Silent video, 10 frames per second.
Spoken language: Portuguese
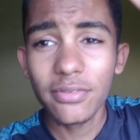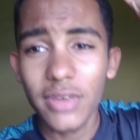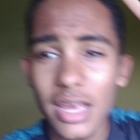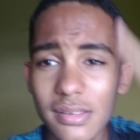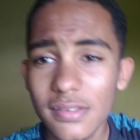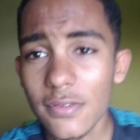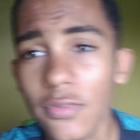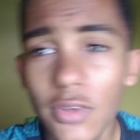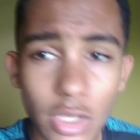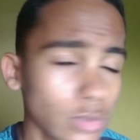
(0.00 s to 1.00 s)
a enviar esse
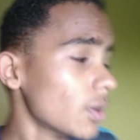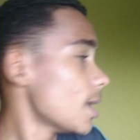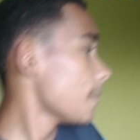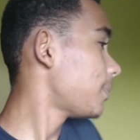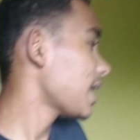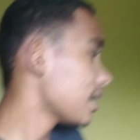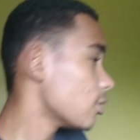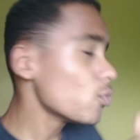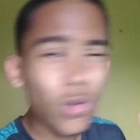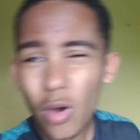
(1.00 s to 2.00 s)
vídeo
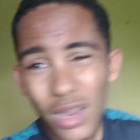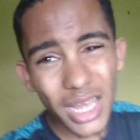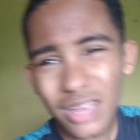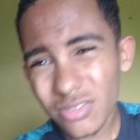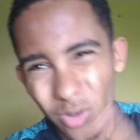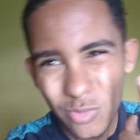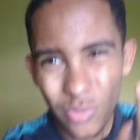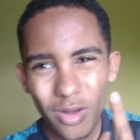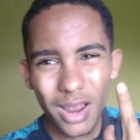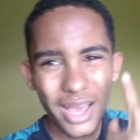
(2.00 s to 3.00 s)
para um colega só,
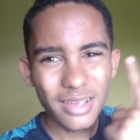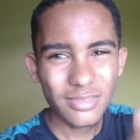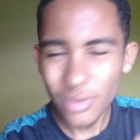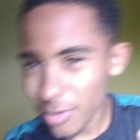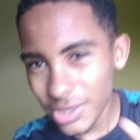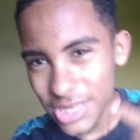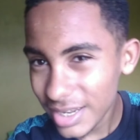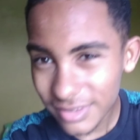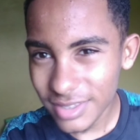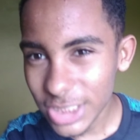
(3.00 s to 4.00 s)
um colega só
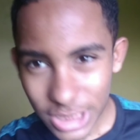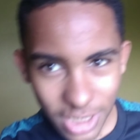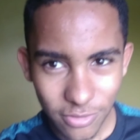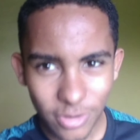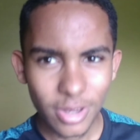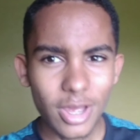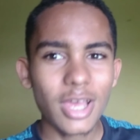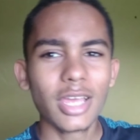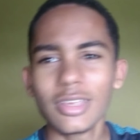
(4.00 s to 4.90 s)
e ele se inscrever.